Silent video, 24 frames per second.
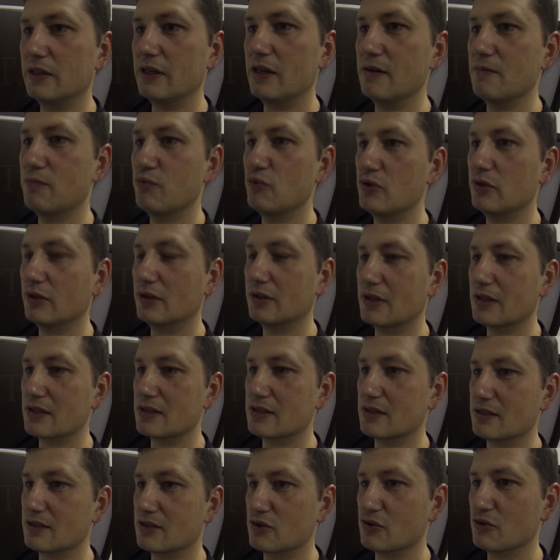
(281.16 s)
Ей будет
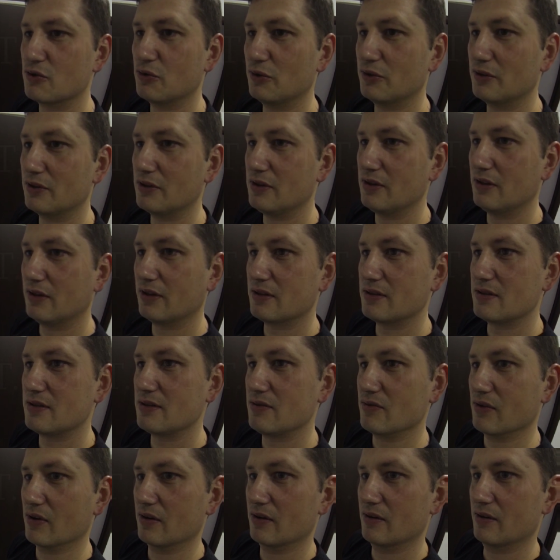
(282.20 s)
казаться, что это
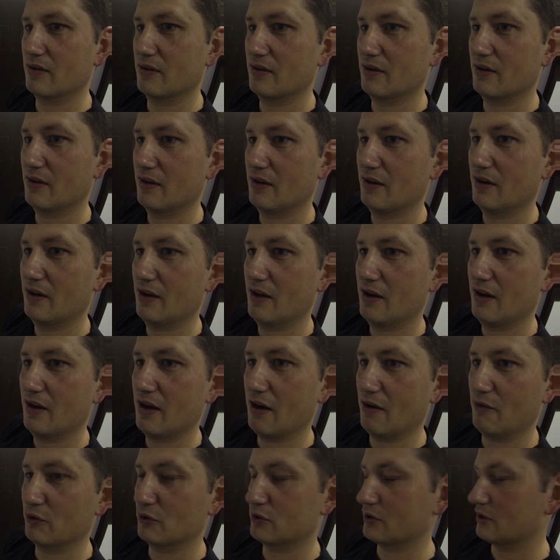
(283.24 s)
некрасиво.
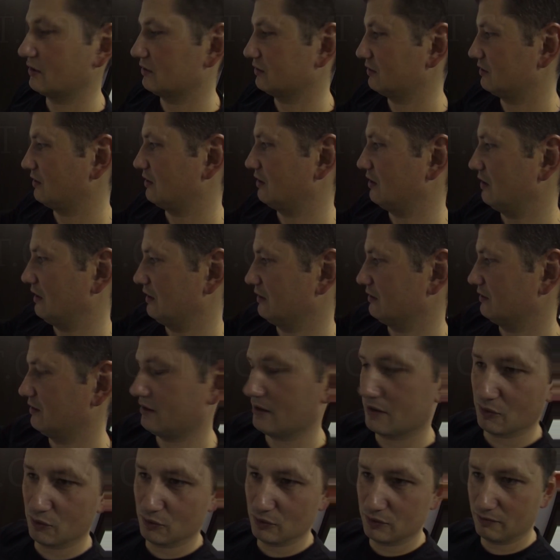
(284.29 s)
А вот когда
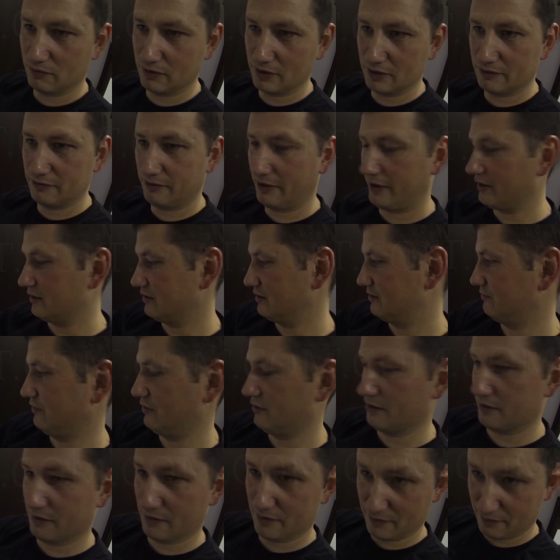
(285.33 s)
она удовлетворит
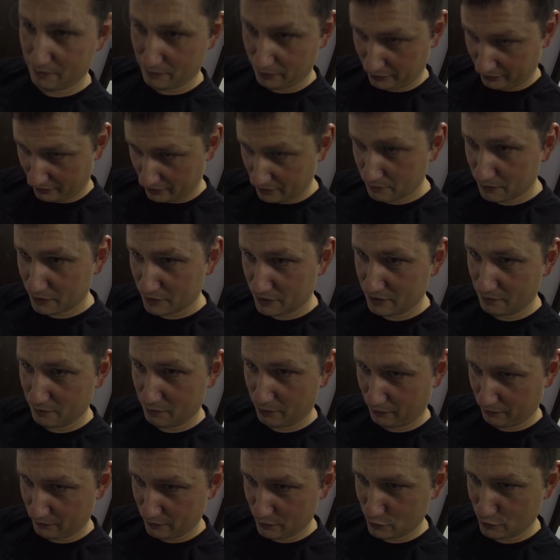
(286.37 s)
свои потребности
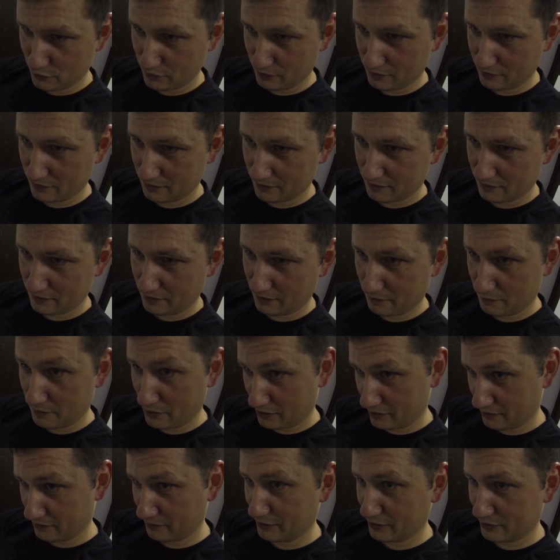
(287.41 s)
первичные, угу. так
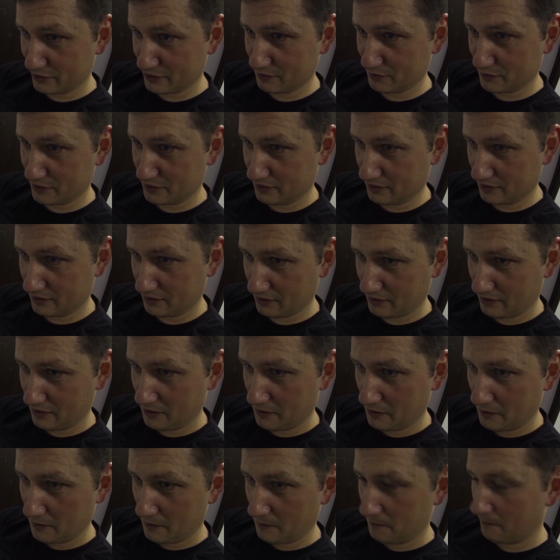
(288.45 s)
мягко выразимся, да,
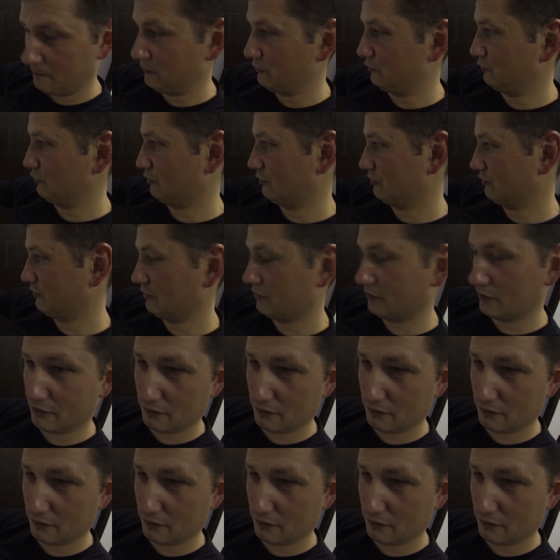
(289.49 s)
то